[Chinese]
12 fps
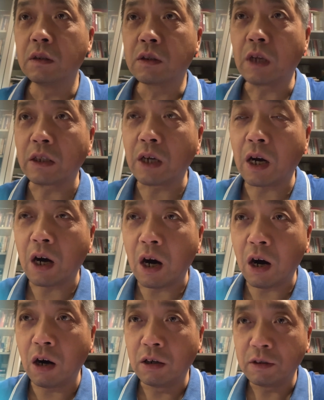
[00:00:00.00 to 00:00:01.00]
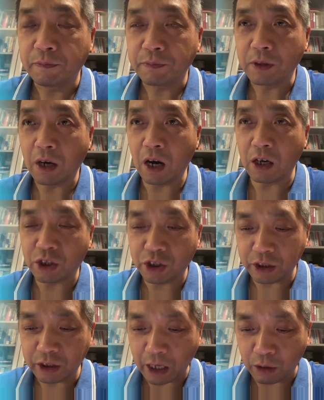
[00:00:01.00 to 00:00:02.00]
大家好，二
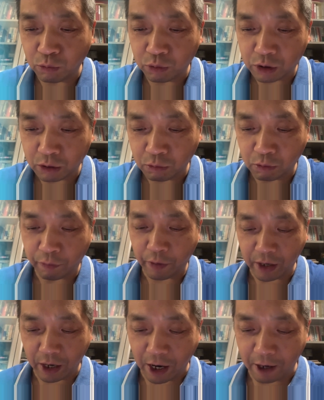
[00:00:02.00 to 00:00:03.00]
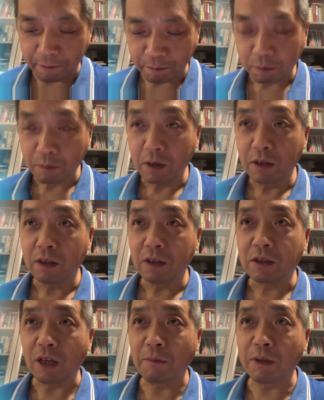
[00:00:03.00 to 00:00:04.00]
十一点五十五分啊，
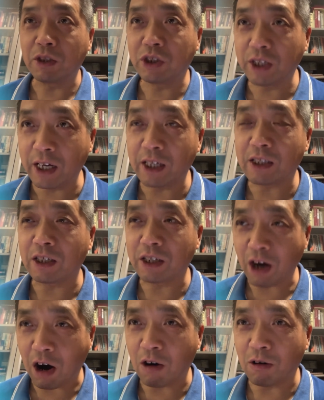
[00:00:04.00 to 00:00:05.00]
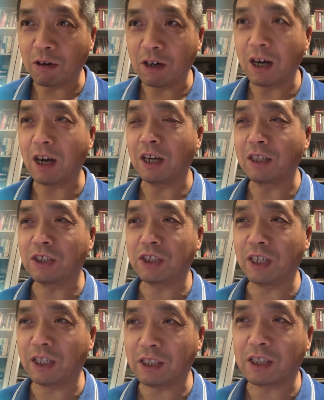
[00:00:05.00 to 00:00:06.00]
咱们接着聊啊，
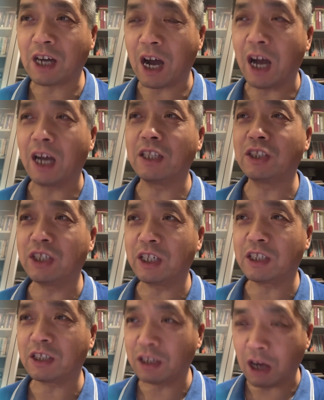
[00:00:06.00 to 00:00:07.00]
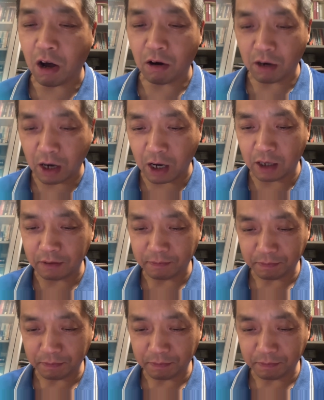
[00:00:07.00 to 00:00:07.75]
接着侃，接着唠啊。